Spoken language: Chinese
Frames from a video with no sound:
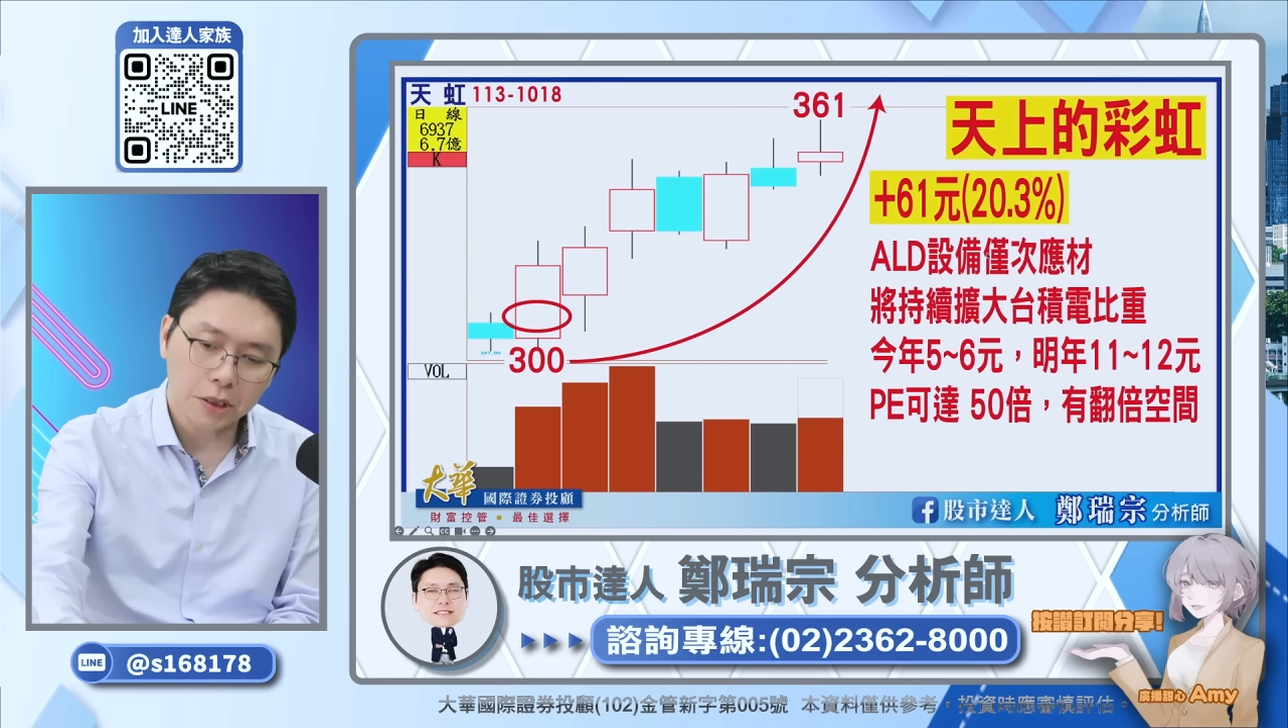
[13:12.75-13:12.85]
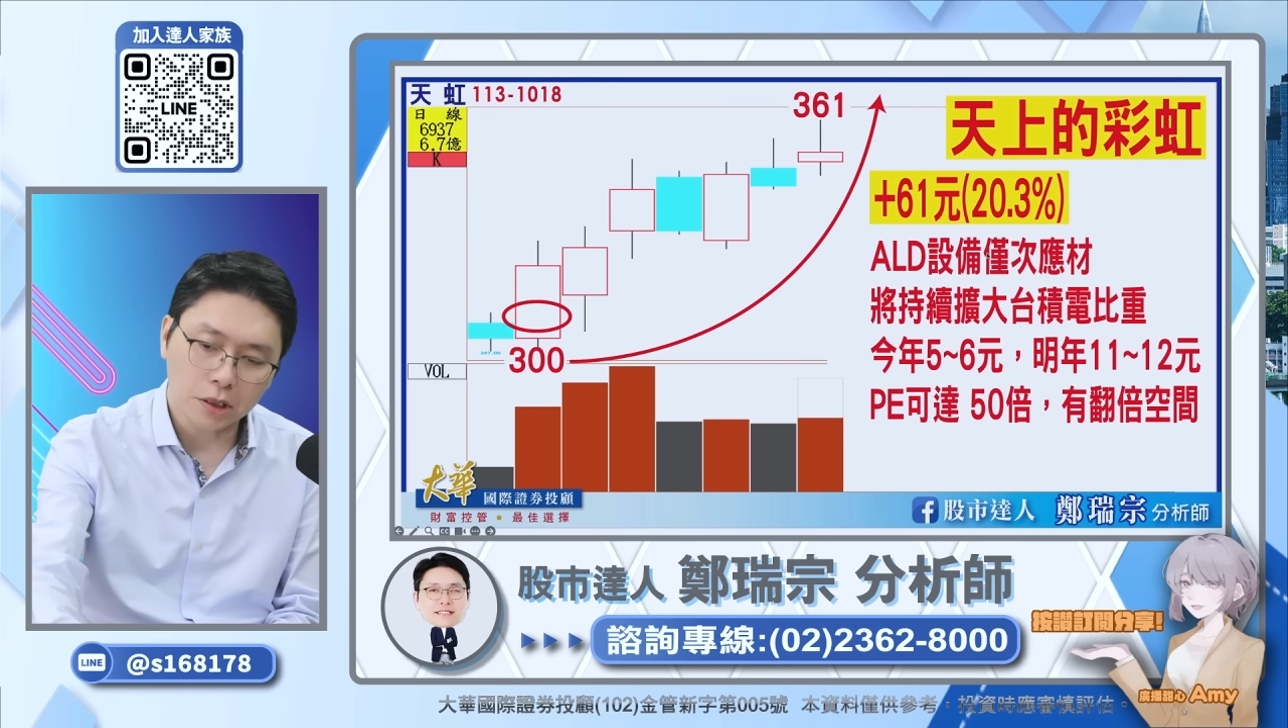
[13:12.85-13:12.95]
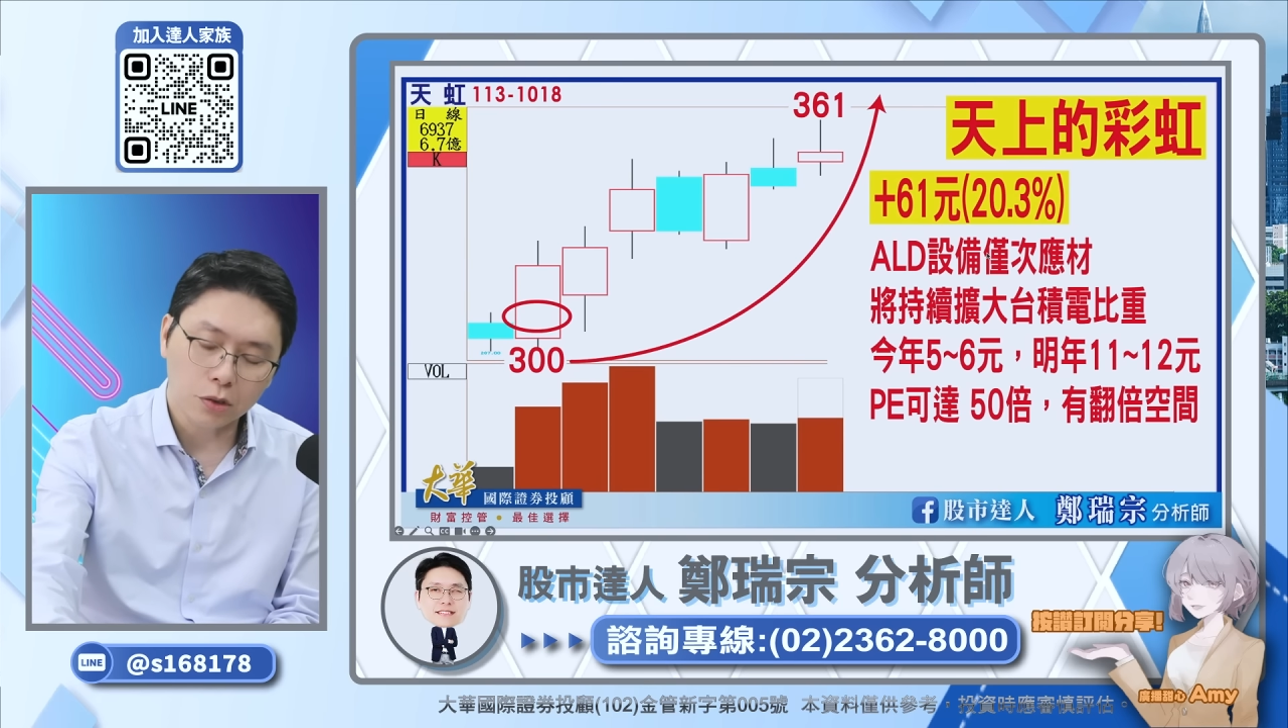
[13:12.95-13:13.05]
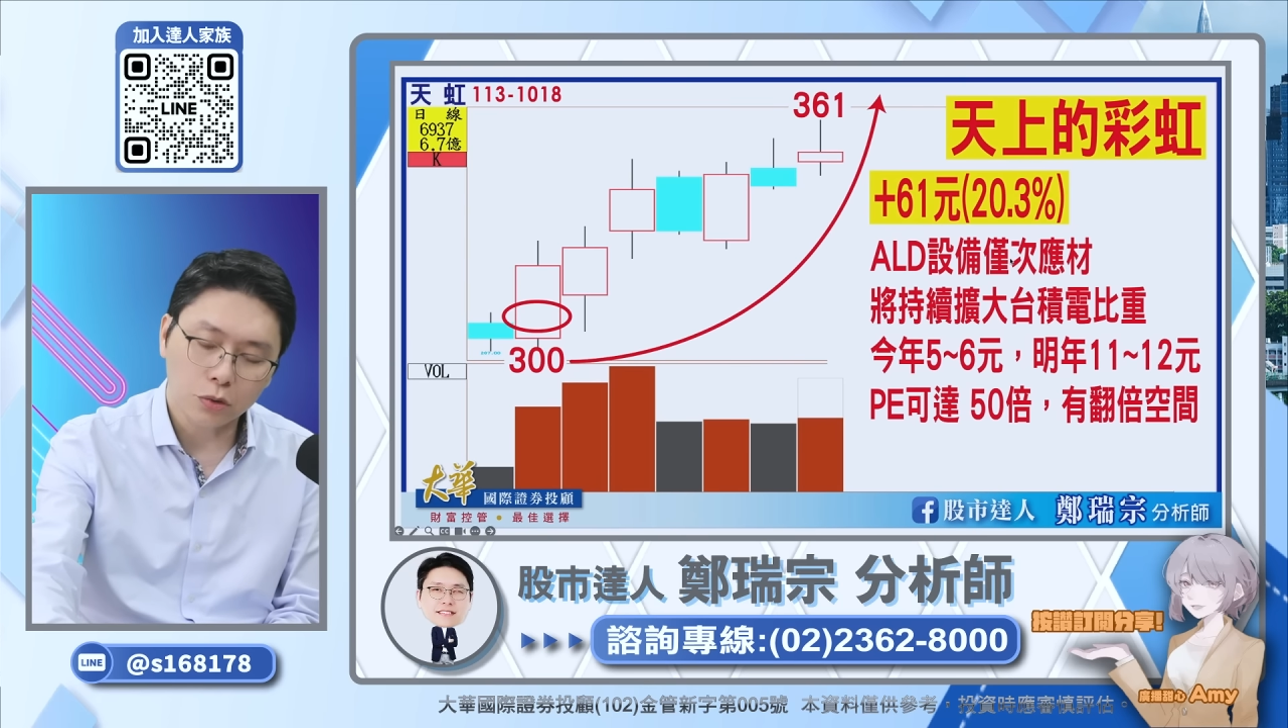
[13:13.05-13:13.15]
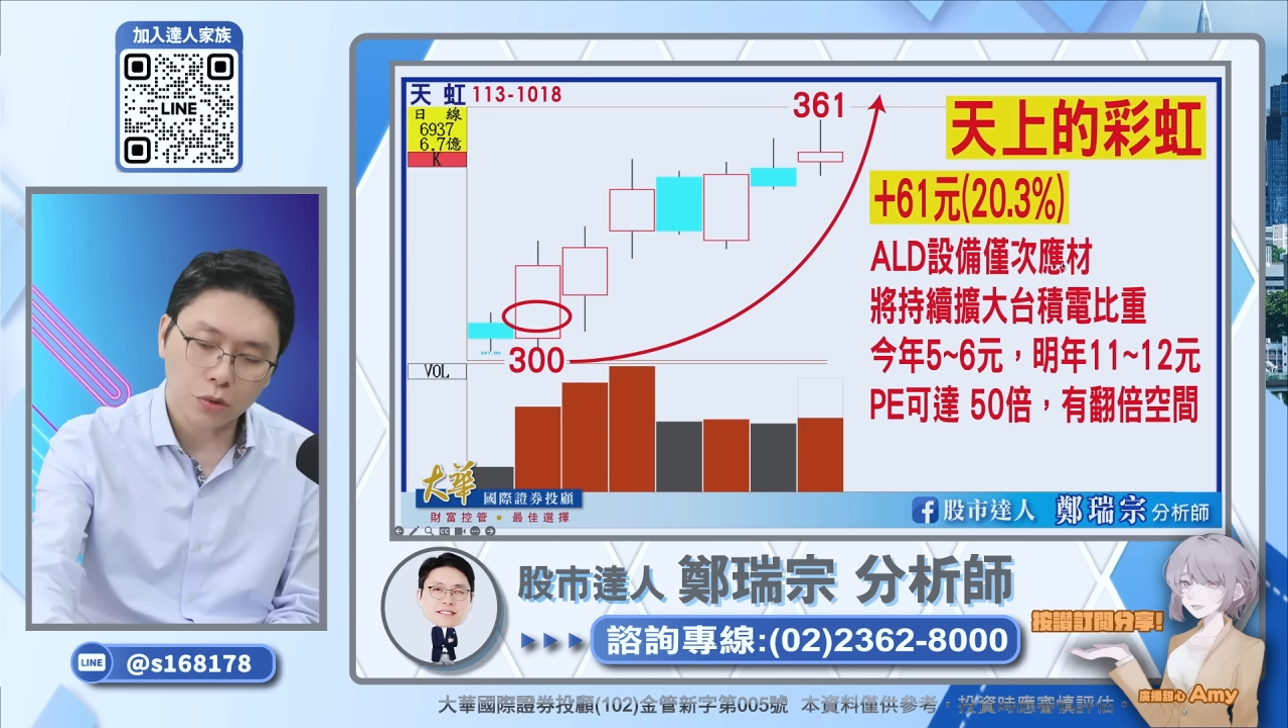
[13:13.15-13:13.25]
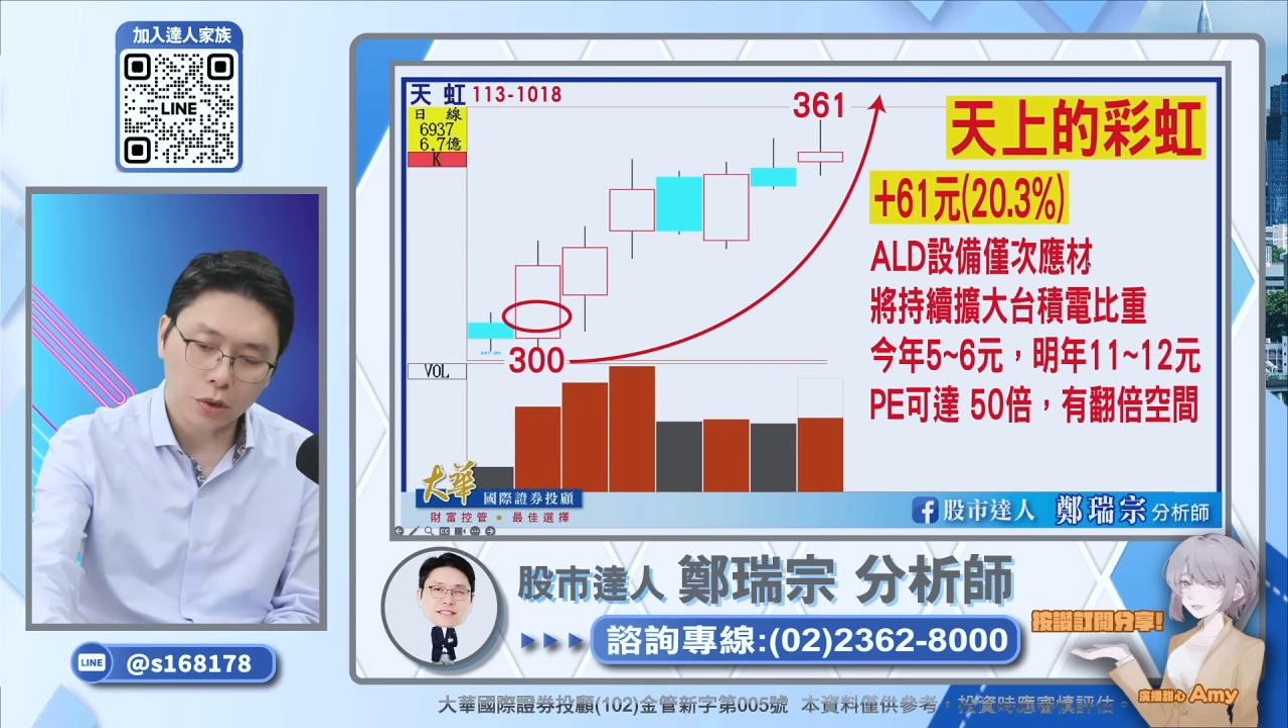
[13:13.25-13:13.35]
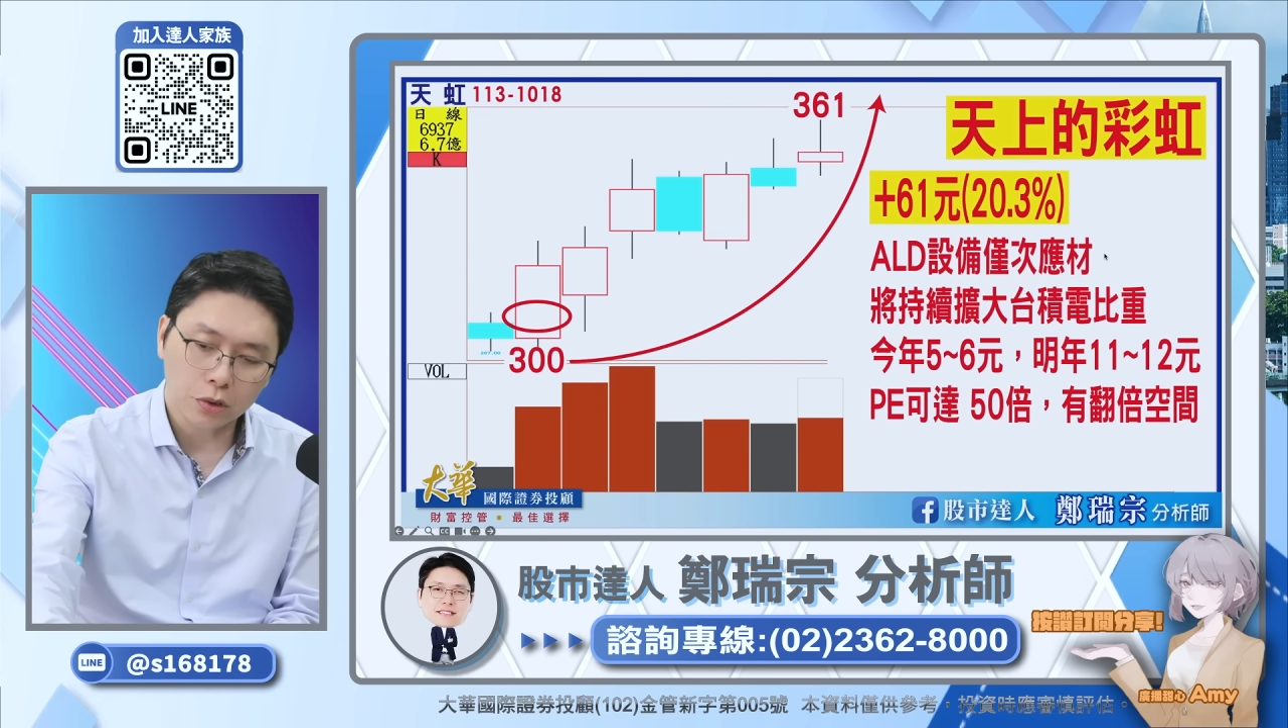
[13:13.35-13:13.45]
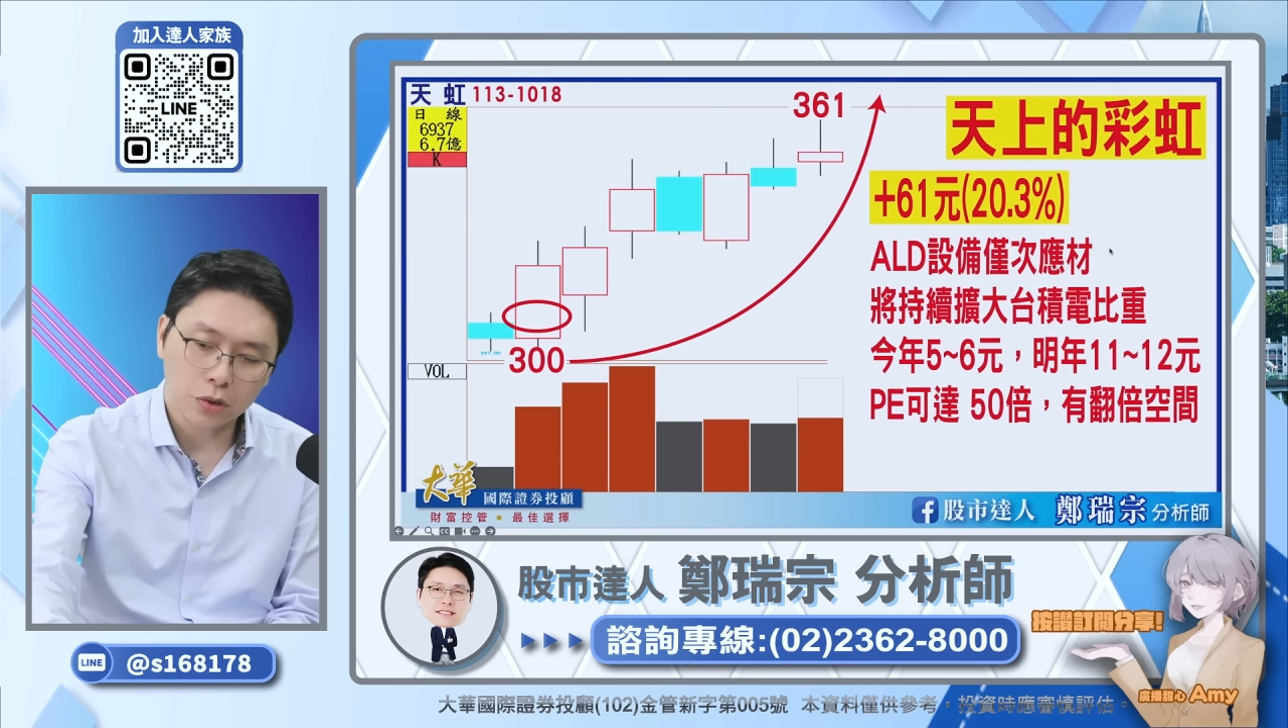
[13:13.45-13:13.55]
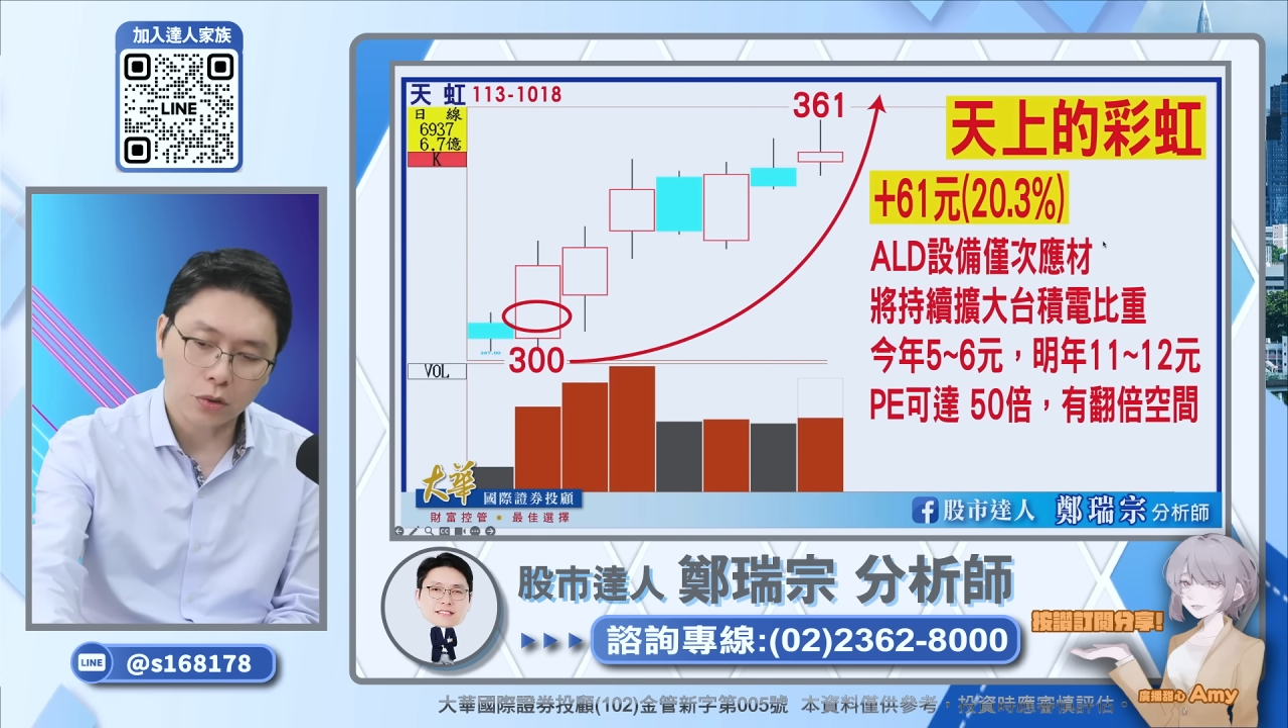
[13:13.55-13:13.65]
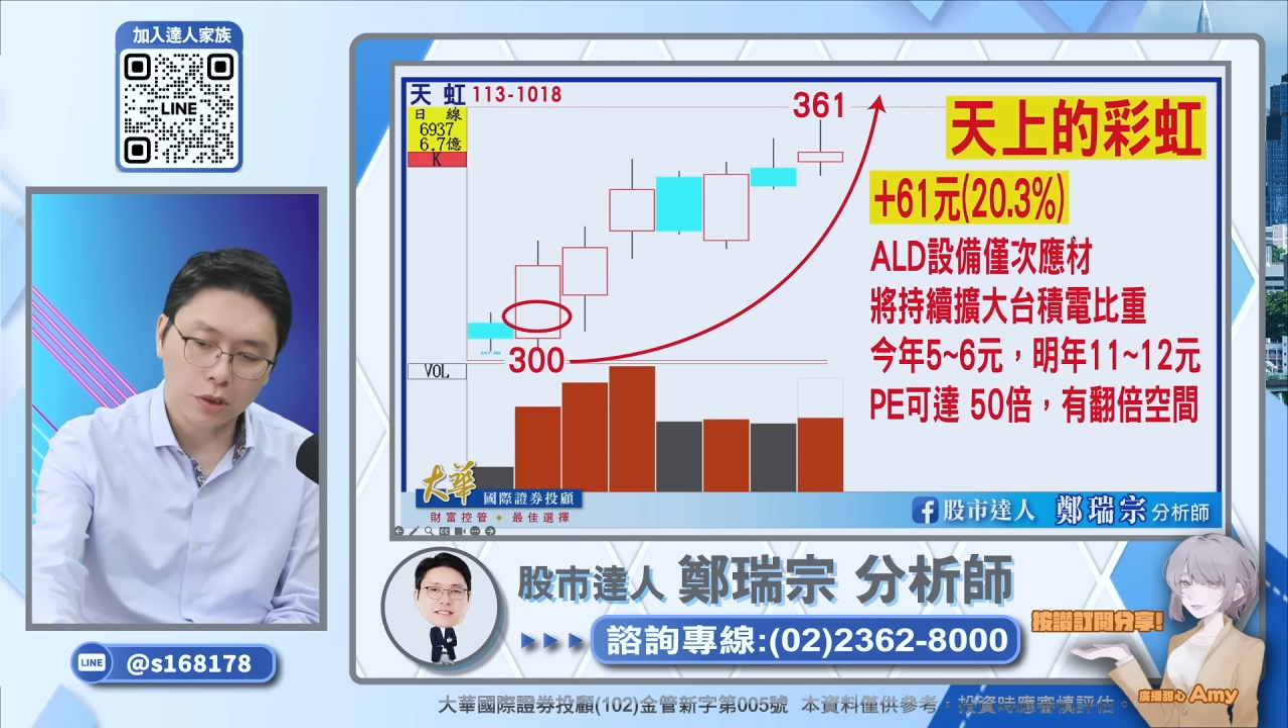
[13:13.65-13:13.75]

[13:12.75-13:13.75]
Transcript: 仅次于全球，